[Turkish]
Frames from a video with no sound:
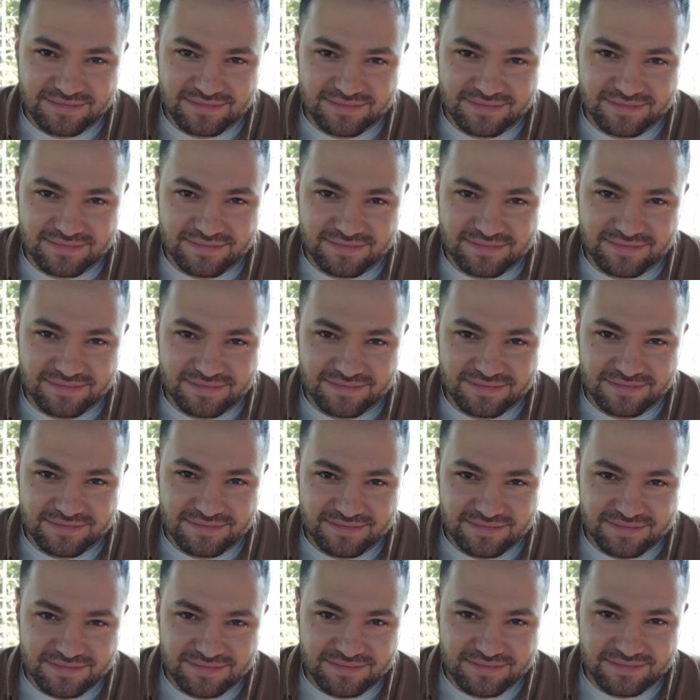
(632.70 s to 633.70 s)
Budde'yi
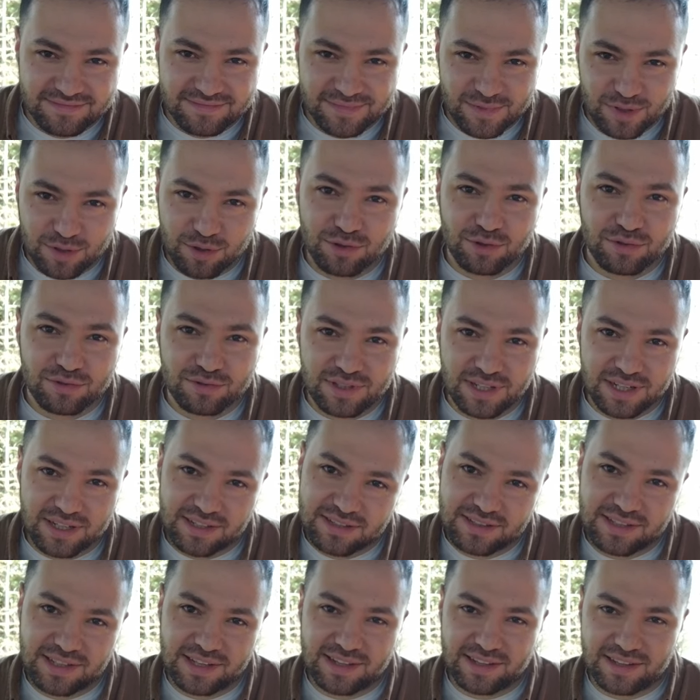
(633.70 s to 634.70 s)
deneyin.
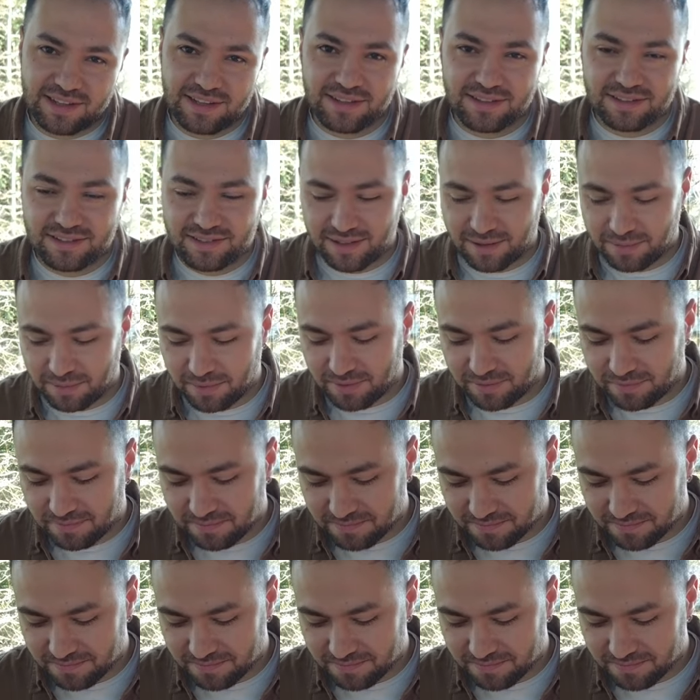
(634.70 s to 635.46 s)
Budde'yi deneyin tabii.